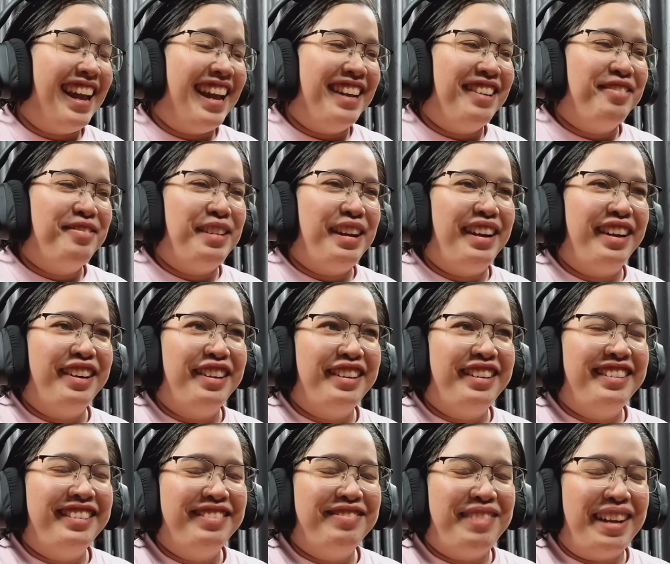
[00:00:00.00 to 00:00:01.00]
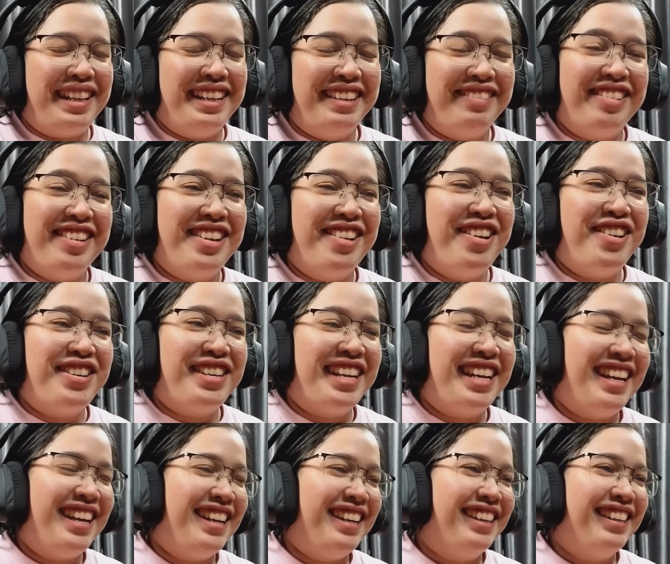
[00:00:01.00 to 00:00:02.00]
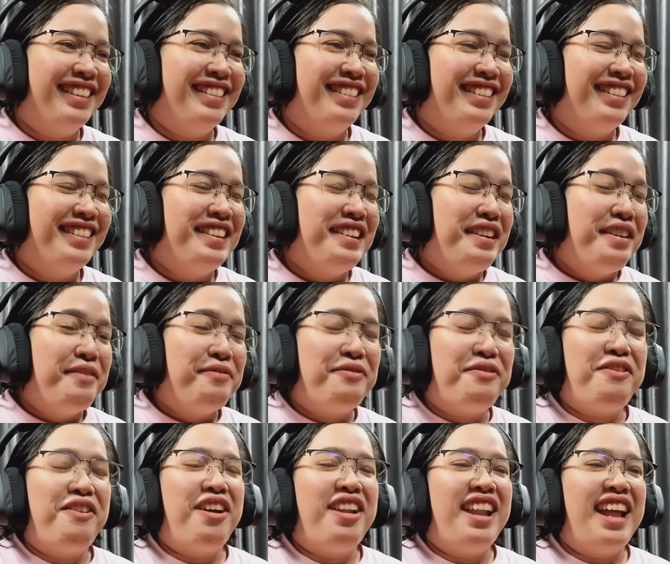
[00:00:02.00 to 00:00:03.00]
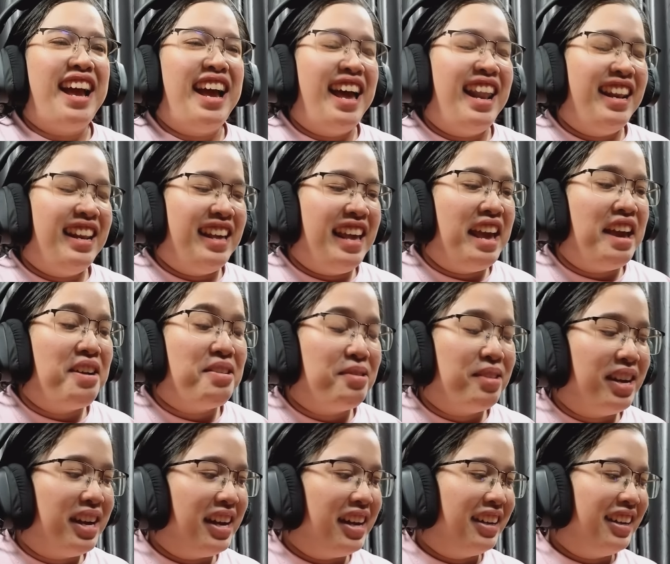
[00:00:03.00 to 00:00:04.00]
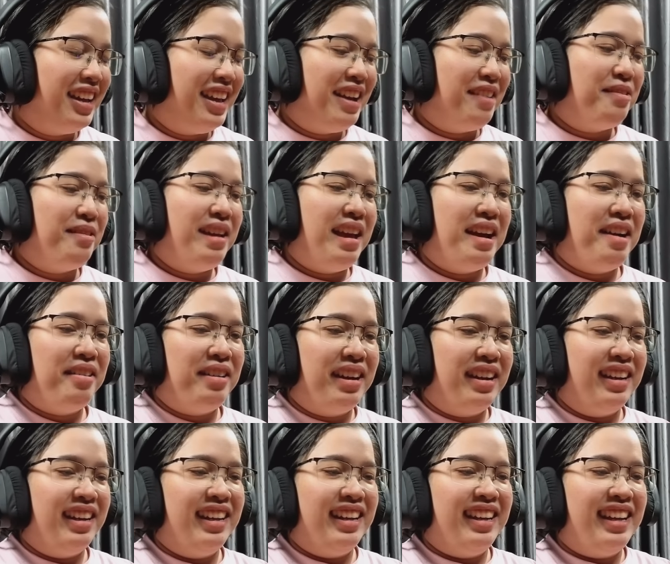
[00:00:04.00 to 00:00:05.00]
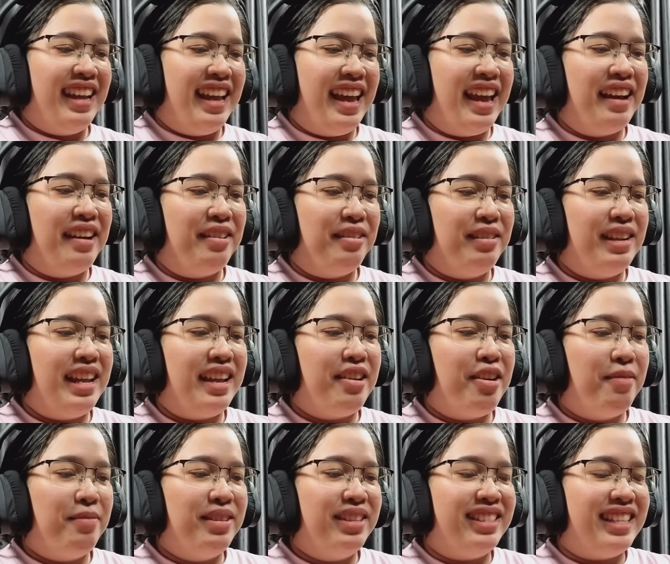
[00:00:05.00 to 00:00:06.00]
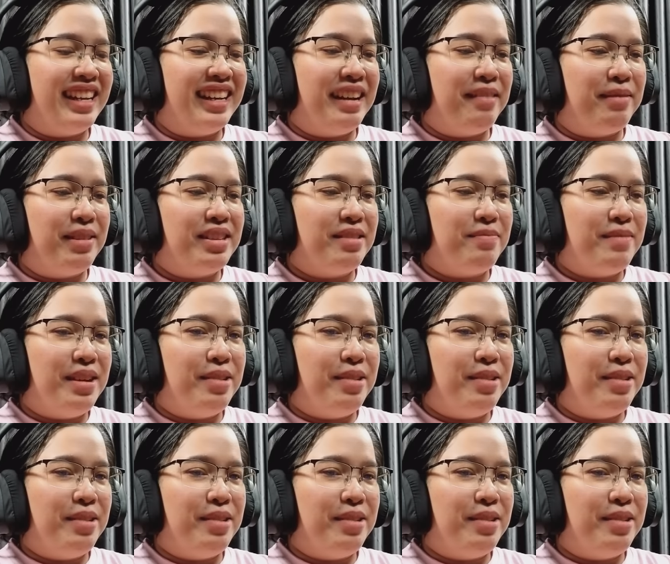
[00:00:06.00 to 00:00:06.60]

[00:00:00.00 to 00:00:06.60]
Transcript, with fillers: อะไรรู้ไหมมาถึงประโยคนี้ฟอสฮาร์ดเอลค่ะเอลเอลอะเอลลีกออฟลีเจนค่ะมันจะ